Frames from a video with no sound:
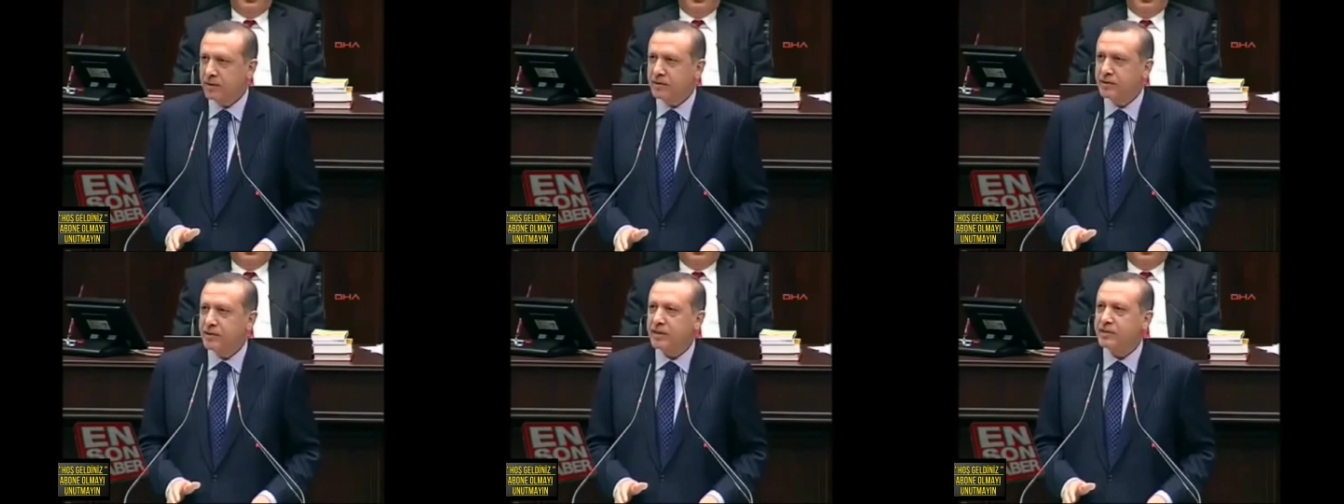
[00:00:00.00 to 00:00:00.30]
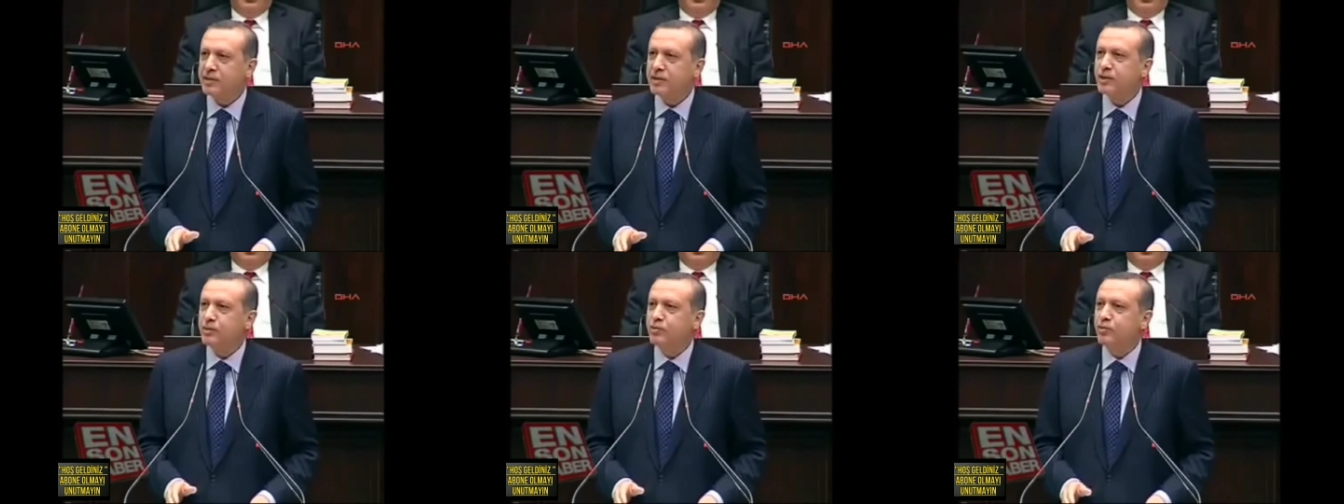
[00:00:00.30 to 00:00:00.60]

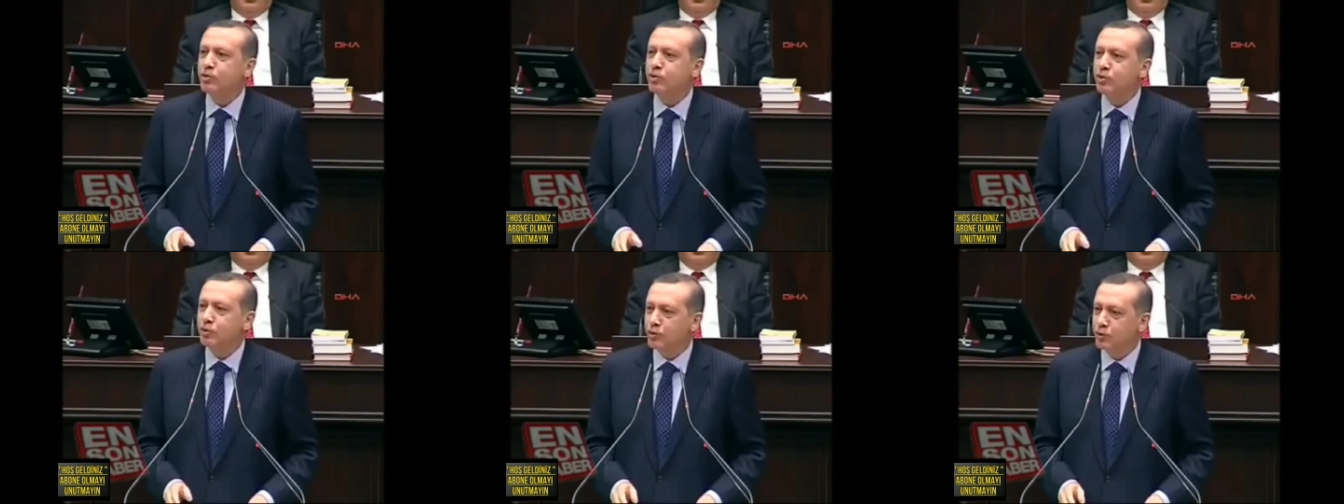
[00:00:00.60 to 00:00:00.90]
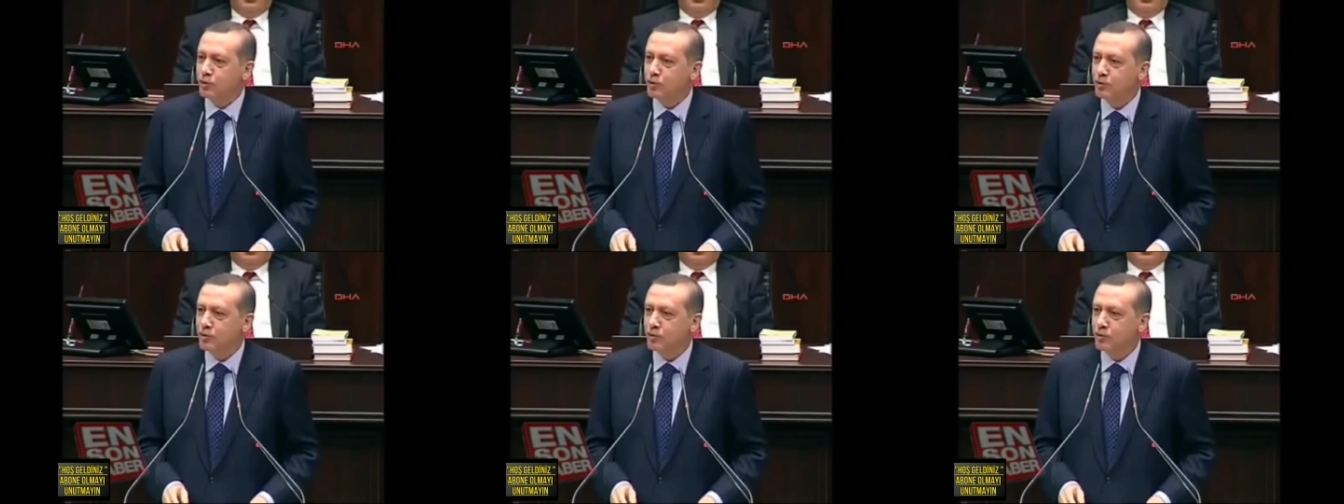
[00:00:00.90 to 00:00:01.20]
İşte siz
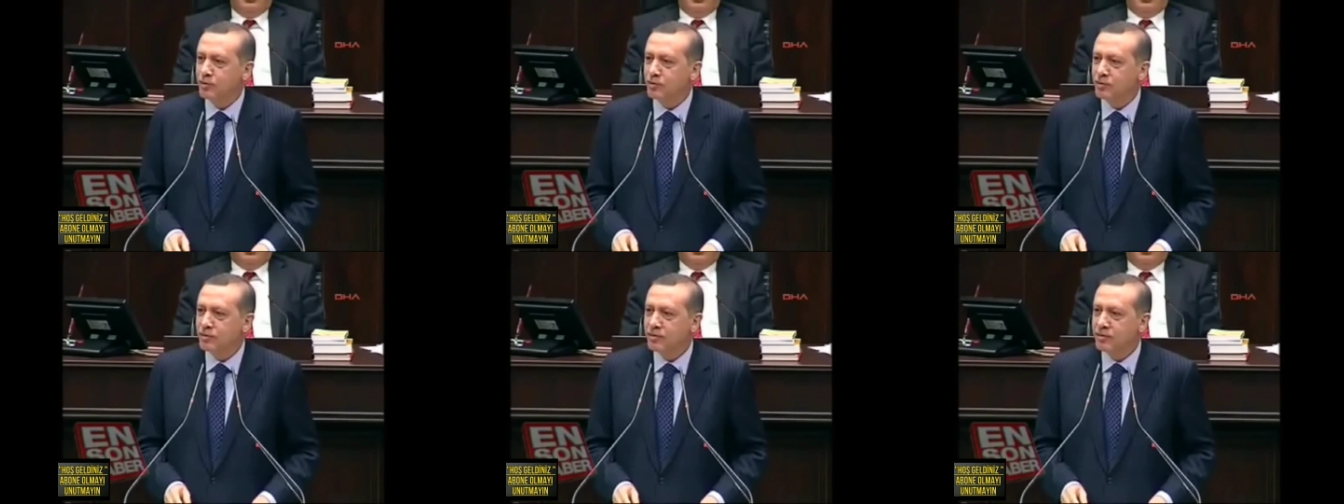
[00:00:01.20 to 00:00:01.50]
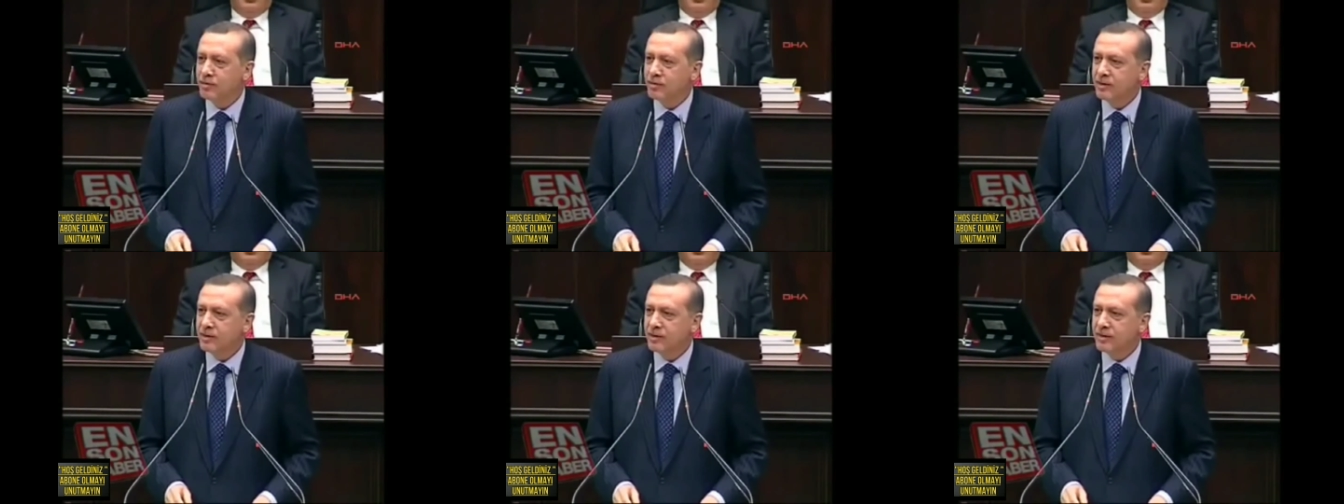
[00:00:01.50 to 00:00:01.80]
busunuz.
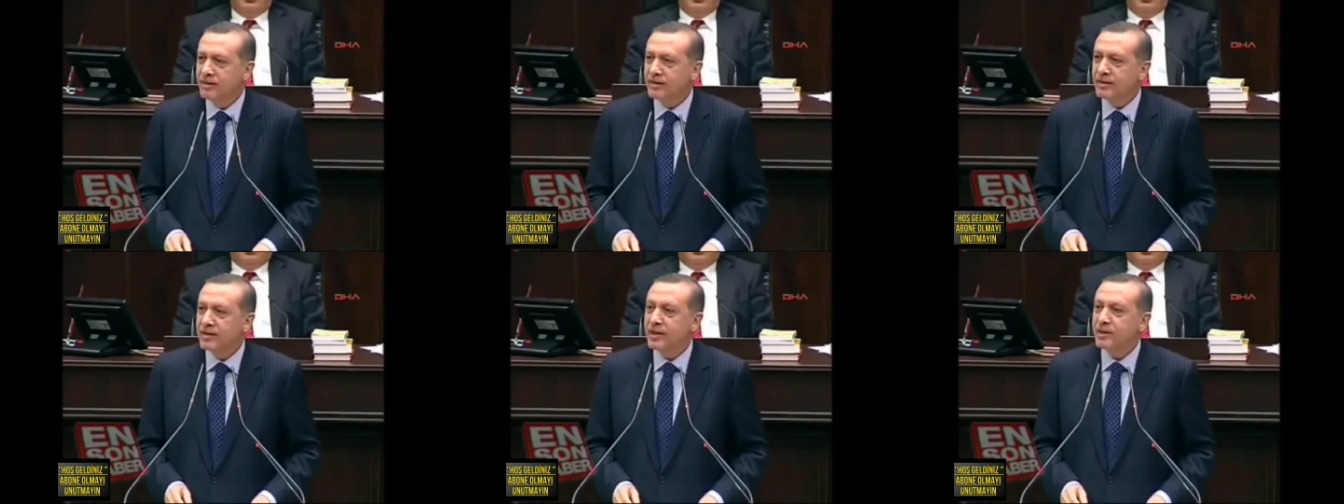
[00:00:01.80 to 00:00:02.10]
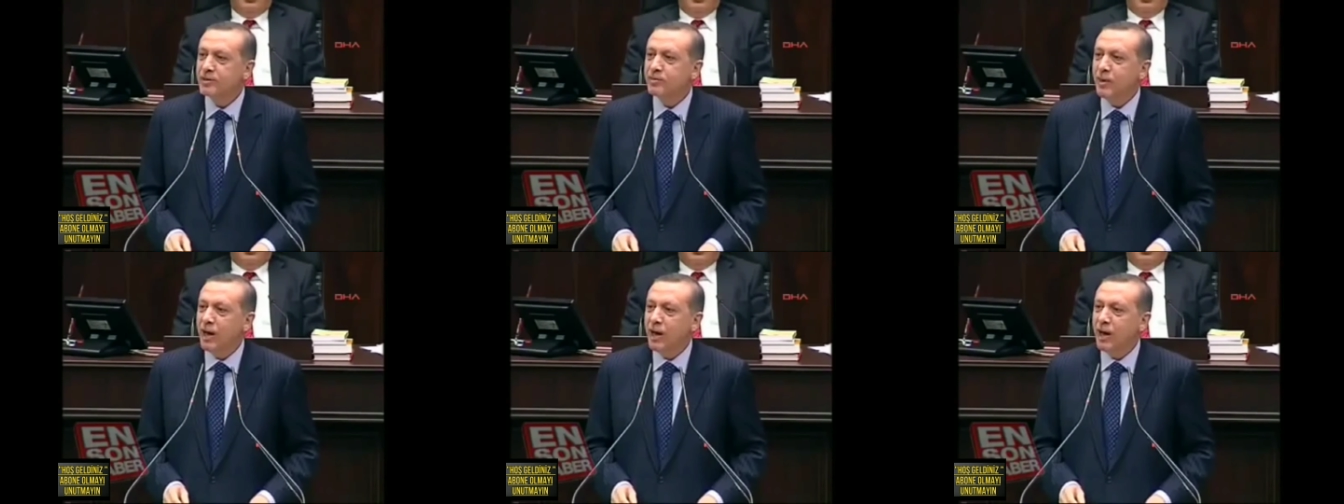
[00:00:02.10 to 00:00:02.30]
Siz